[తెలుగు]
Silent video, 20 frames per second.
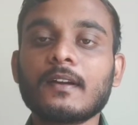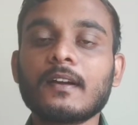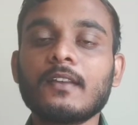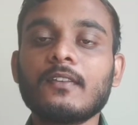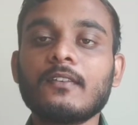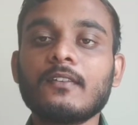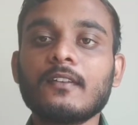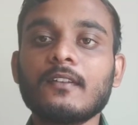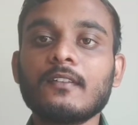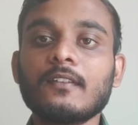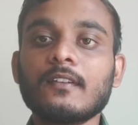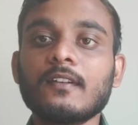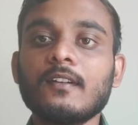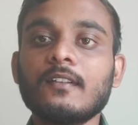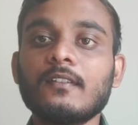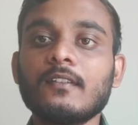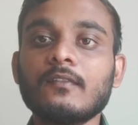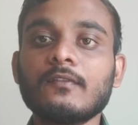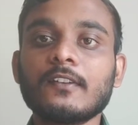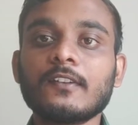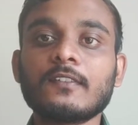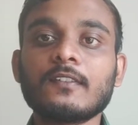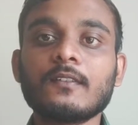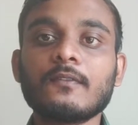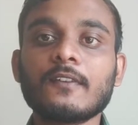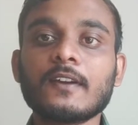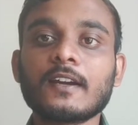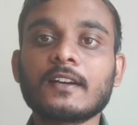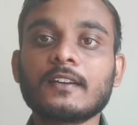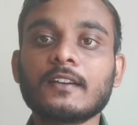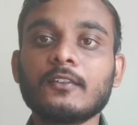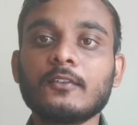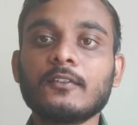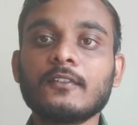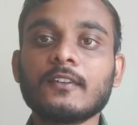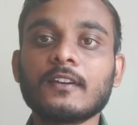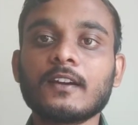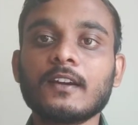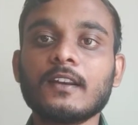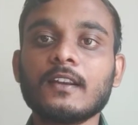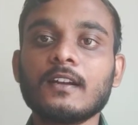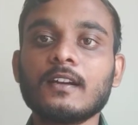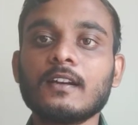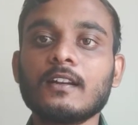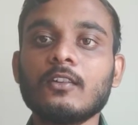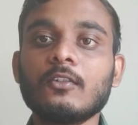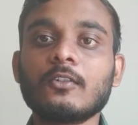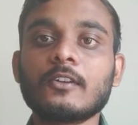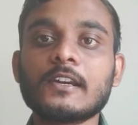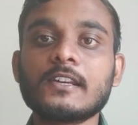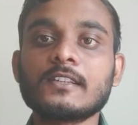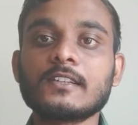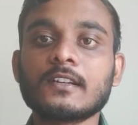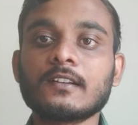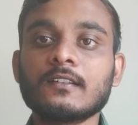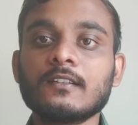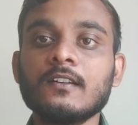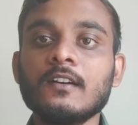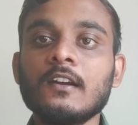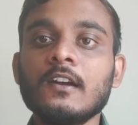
కన్సిడర్ చేయాల్సిన ఫస్ట్ ఫ్యాక్టర్ వచ్చే కల్లా లొకేషన్